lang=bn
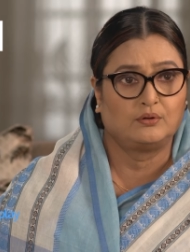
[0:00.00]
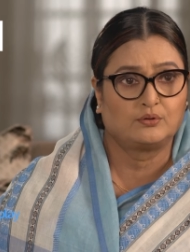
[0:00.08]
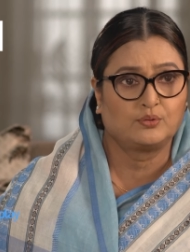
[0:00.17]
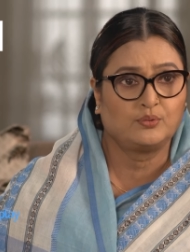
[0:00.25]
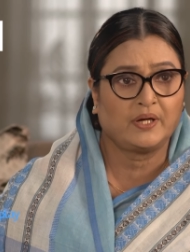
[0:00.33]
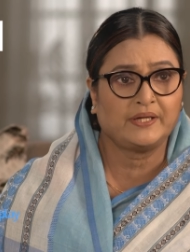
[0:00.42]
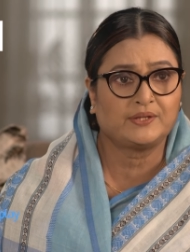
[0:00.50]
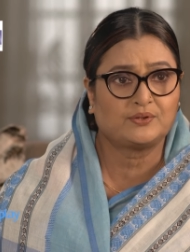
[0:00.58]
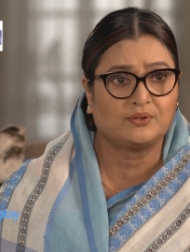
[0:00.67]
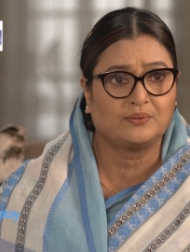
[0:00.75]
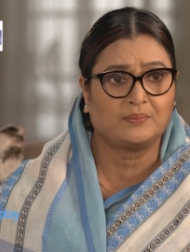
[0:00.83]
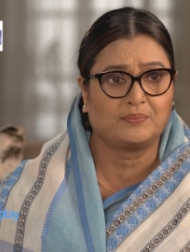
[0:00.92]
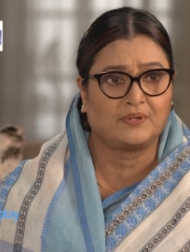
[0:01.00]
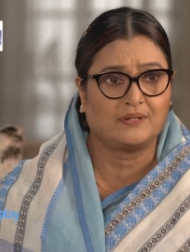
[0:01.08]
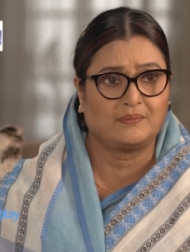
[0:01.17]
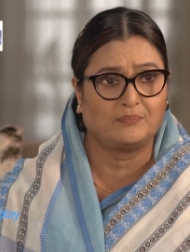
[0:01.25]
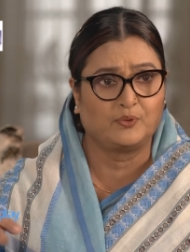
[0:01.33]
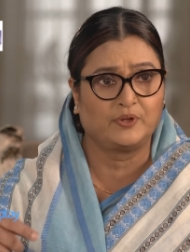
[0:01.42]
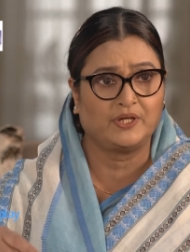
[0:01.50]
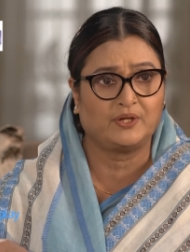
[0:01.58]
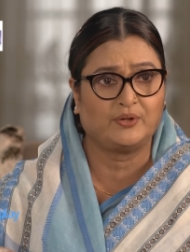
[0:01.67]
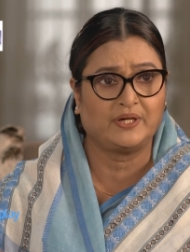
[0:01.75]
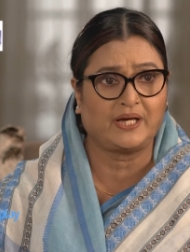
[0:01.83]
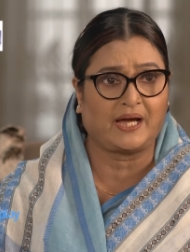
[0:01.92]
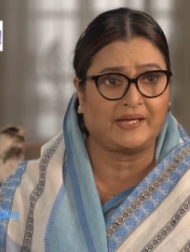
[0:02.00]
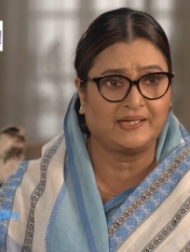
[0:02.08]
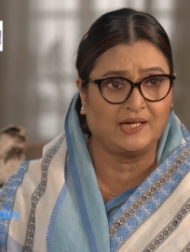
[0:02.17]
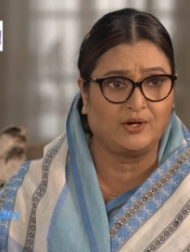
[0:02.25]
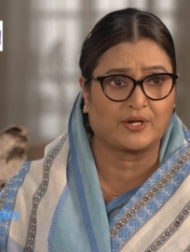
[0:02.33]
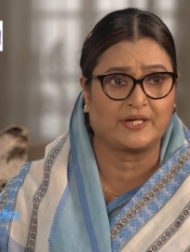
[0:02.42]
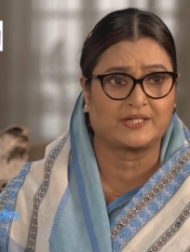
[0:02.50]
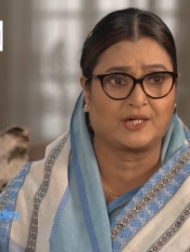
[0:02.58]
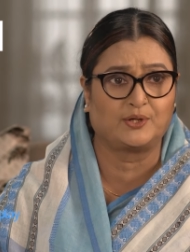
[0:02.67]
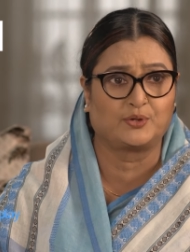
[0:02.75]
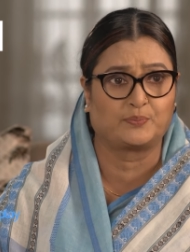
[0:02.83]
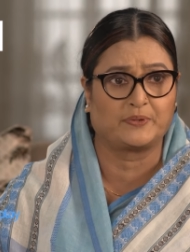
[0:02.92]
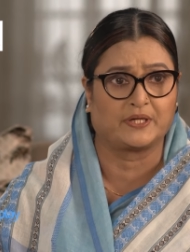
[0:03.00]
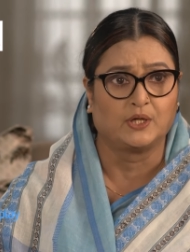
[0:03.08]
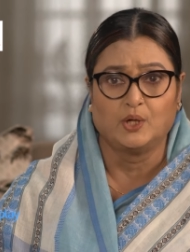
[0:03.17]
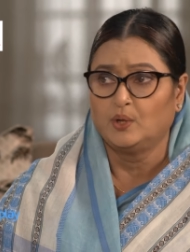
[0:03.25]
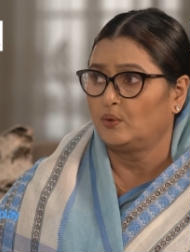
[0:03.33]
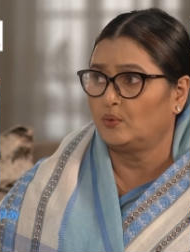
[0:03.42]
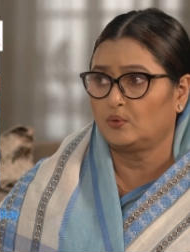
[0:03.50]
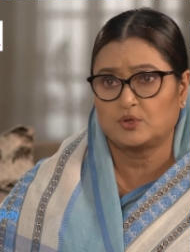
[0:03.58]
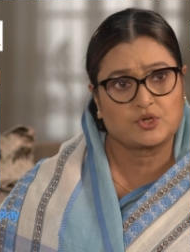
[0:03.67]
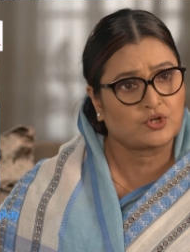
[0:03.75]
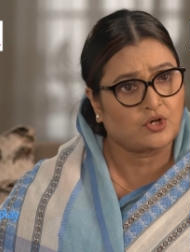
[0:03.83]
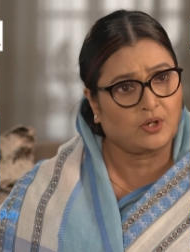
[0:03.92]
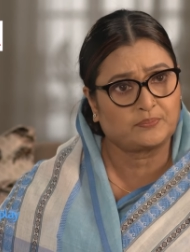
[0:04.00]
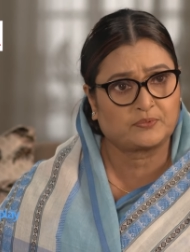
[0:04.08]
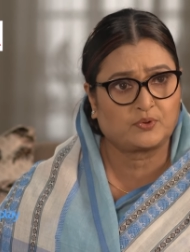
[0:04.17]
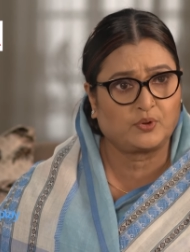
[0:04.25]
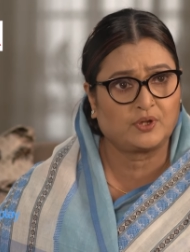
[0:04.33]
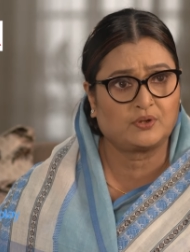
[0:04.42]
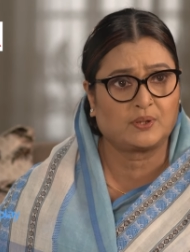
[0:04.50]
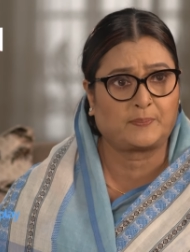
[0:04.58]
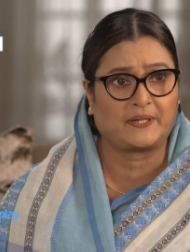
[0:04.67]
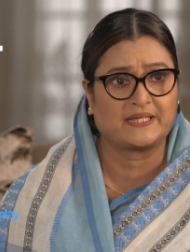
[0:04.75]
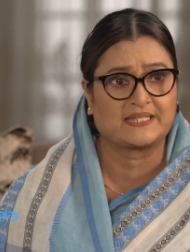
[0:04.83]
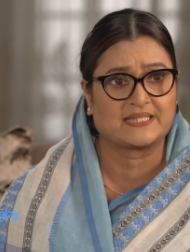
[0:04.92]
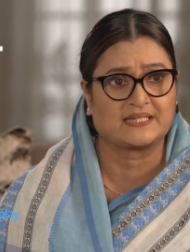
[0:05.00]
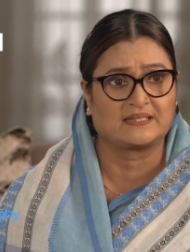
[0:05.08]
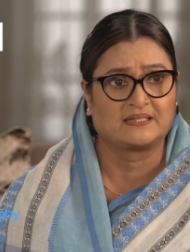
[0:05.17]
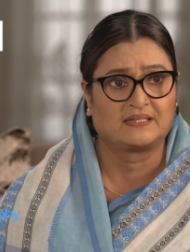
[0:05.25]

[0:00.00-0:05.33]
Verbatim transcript: রুনাই তো মনের হয়ে আইনি লড়াইটা লড়বে ও সব তৈরি করে ফেলেছে